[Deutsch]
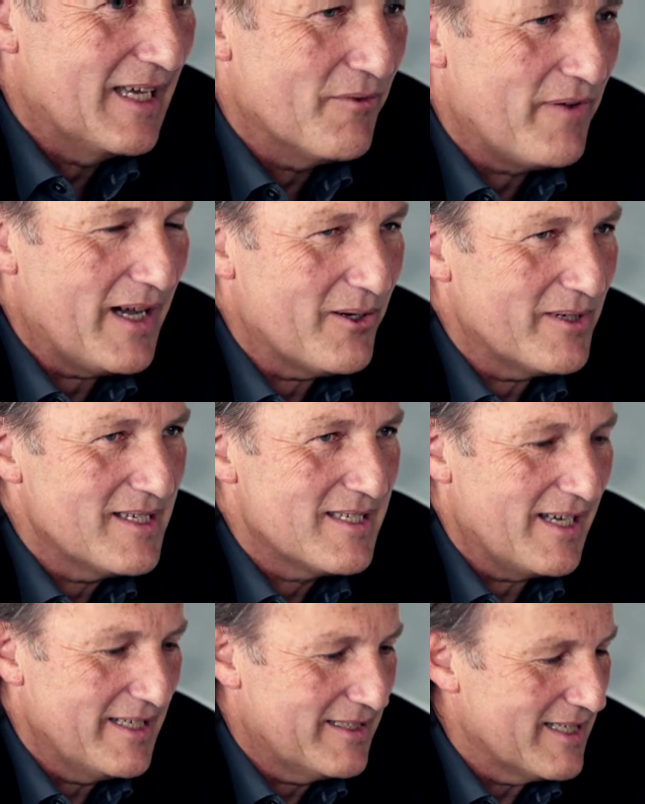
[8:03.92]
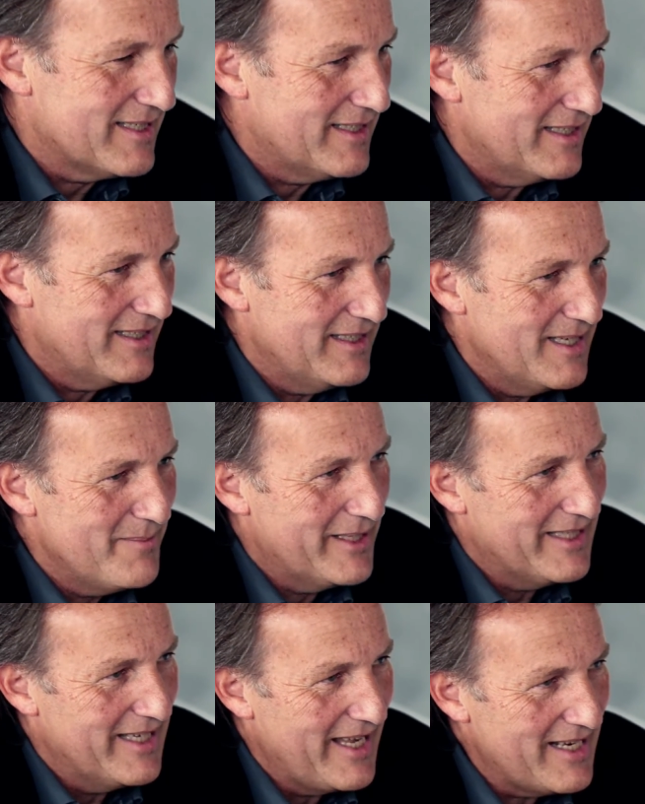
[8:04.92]
Die Erfahrung ist ja eigentlich, dass immer
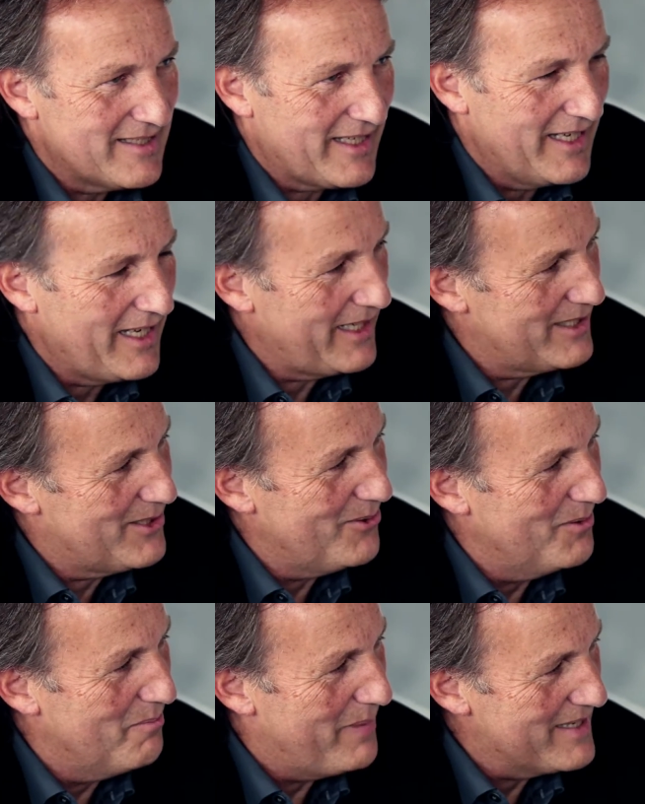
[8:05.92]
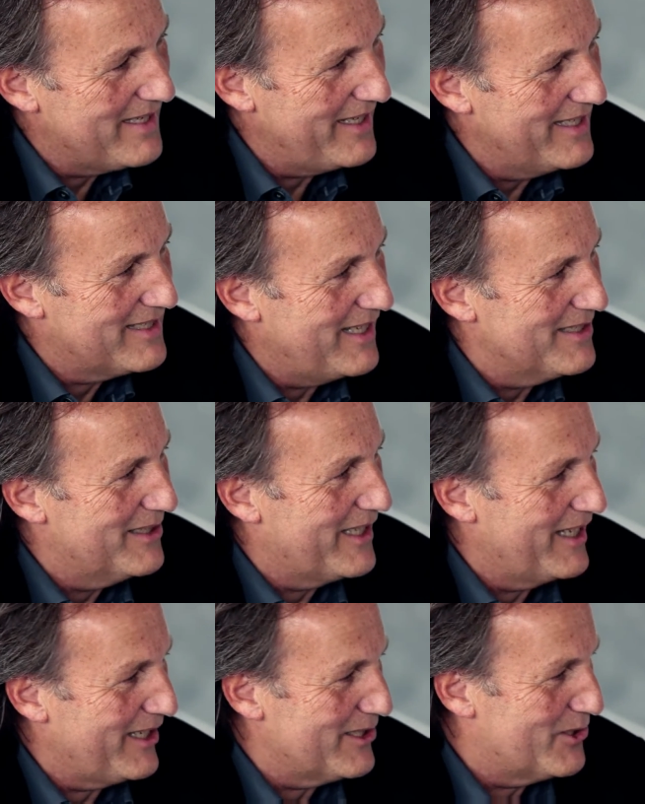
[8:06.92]
die nächste Generation besser ist als die
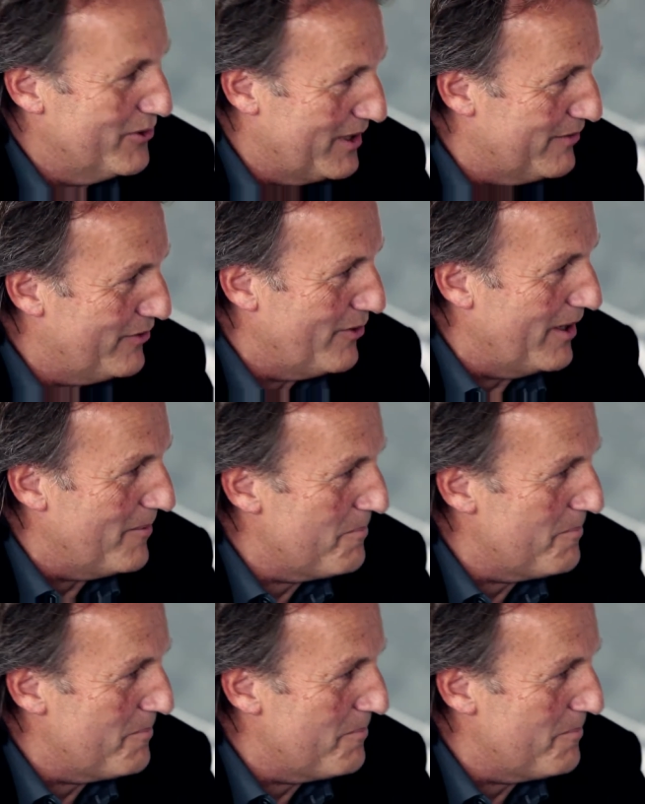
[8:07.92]
Generation davor.